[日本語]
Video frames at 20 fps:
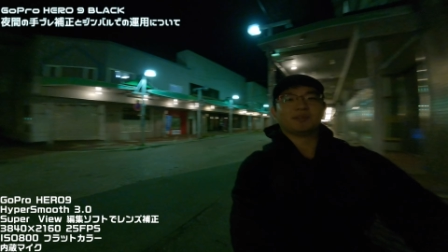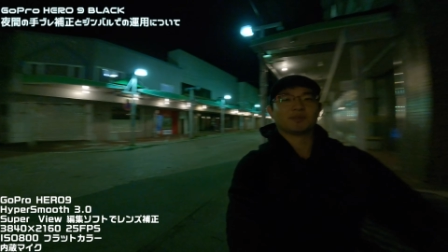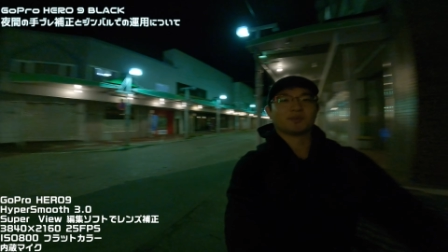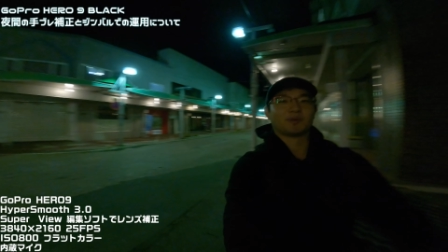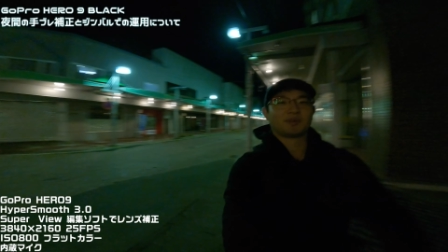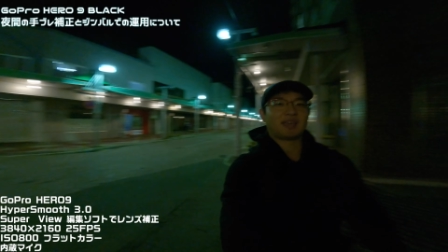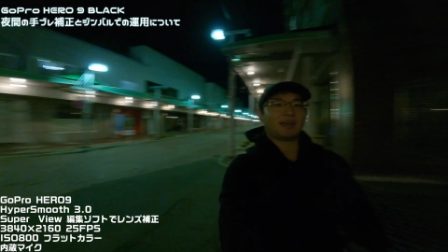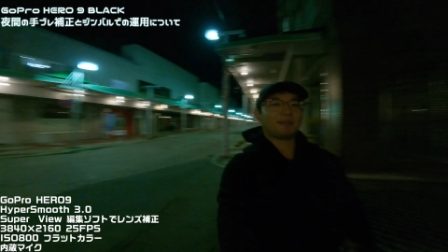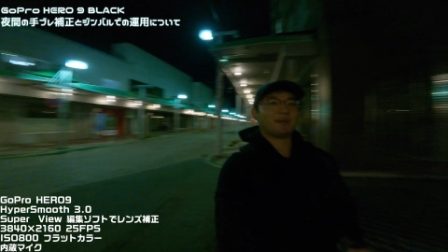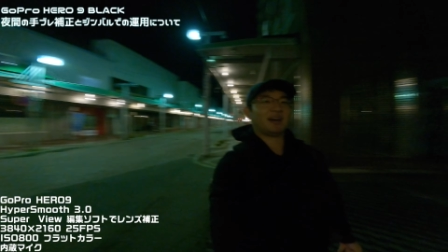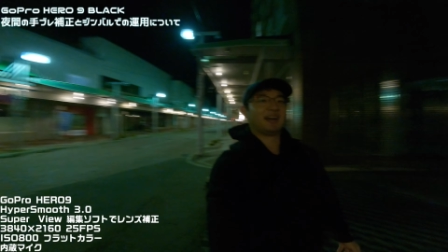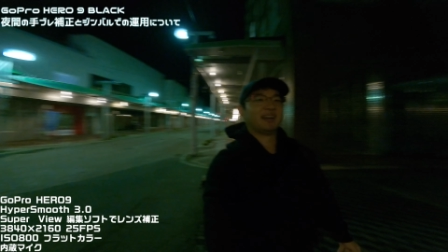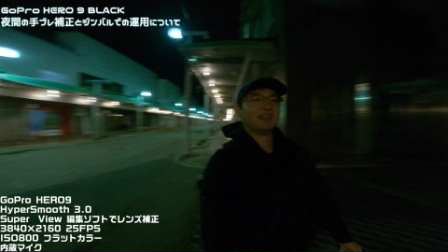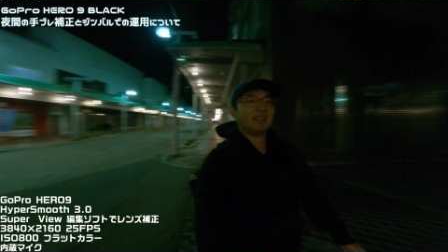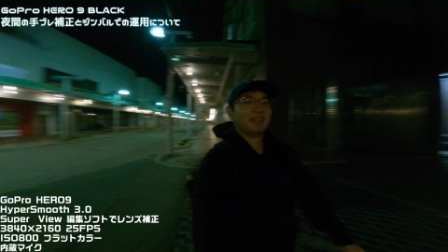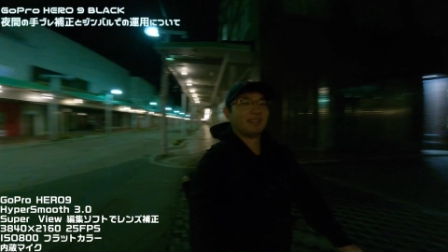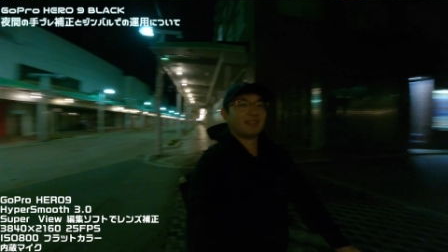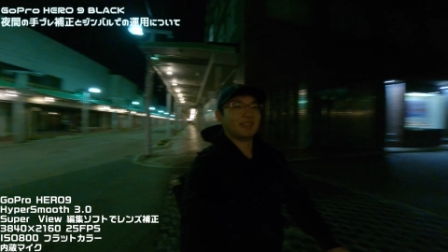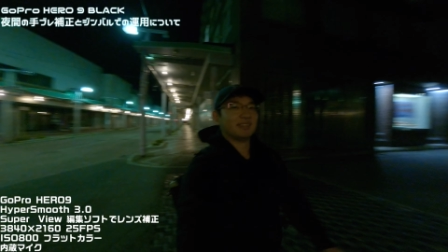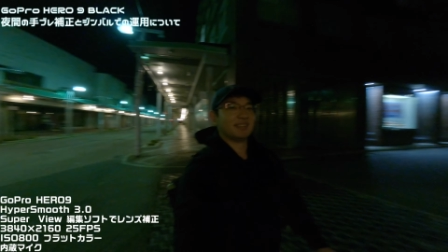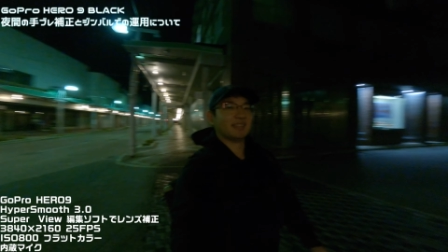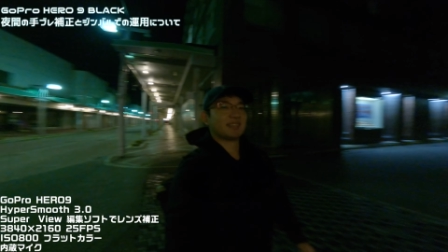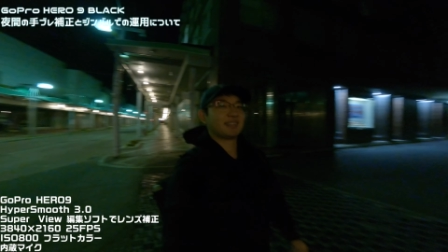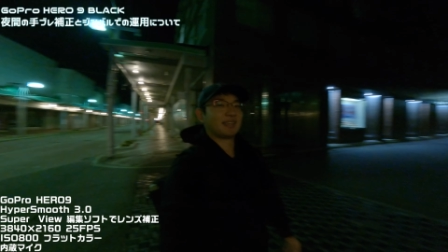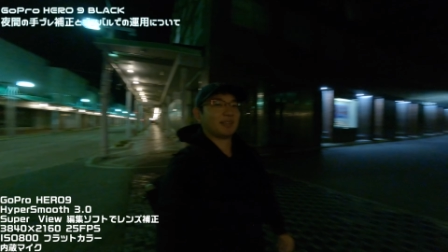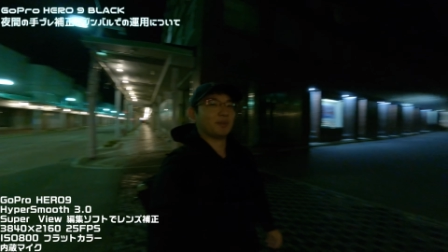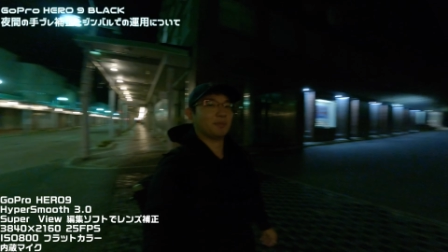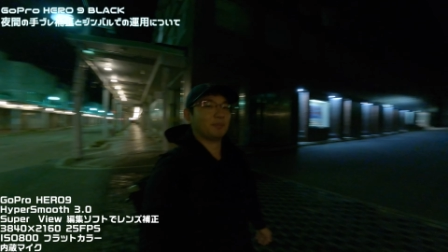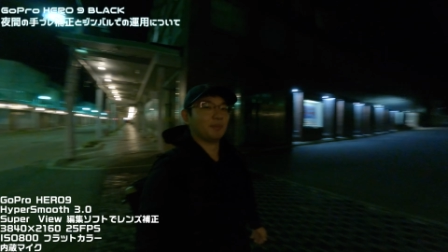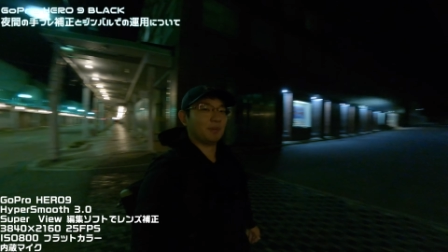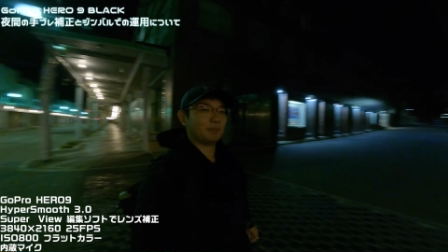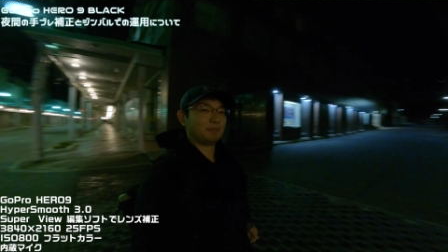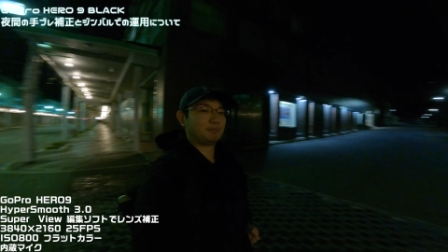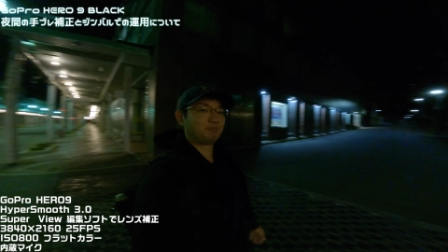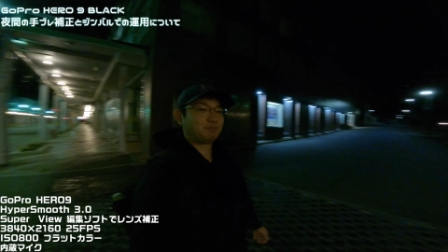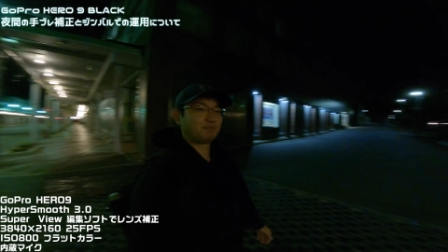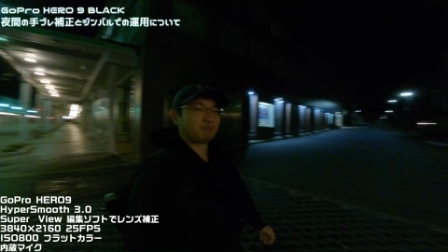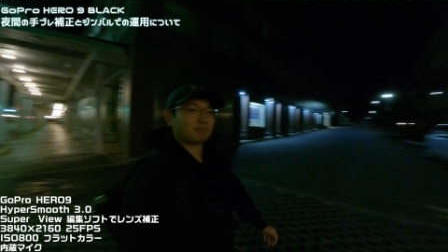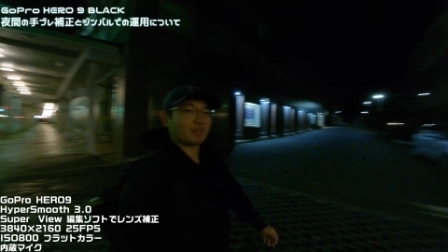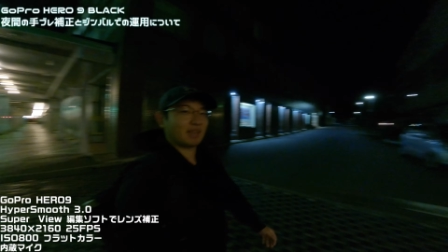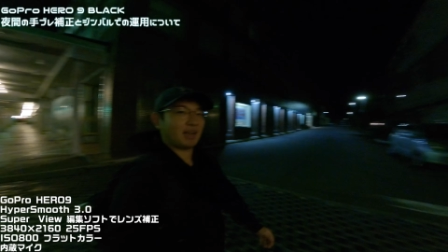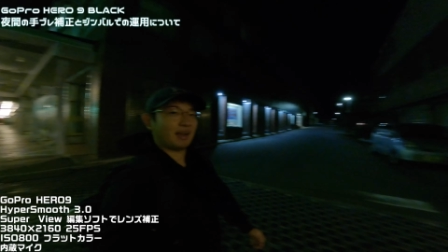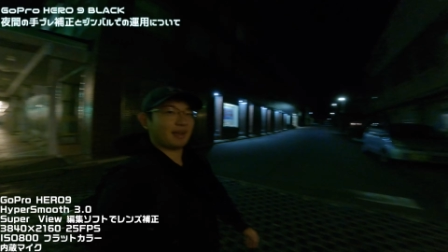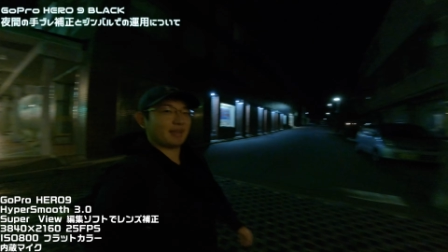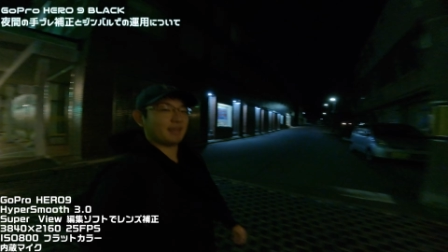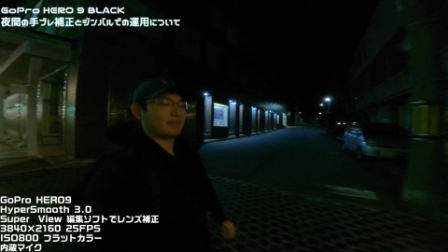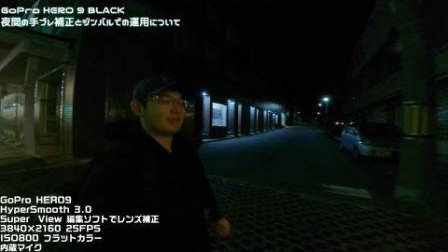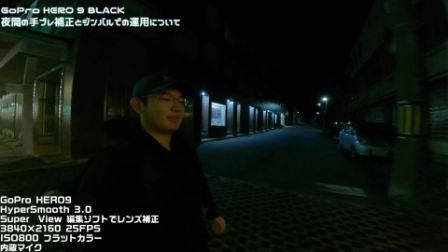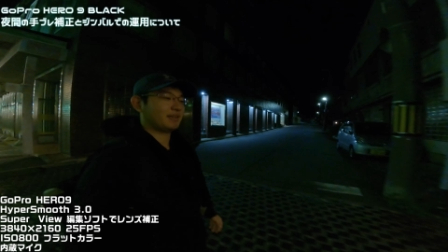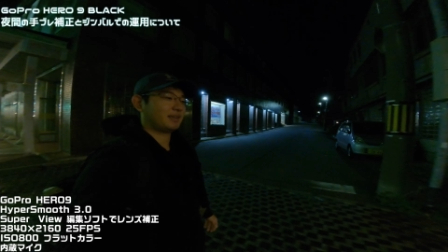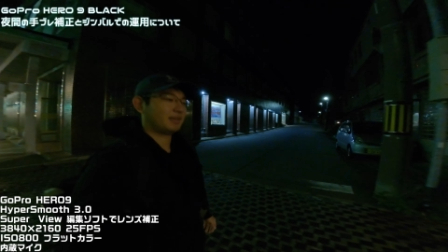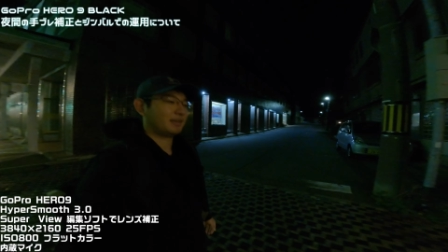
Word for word: 覗けばなんですけどもはい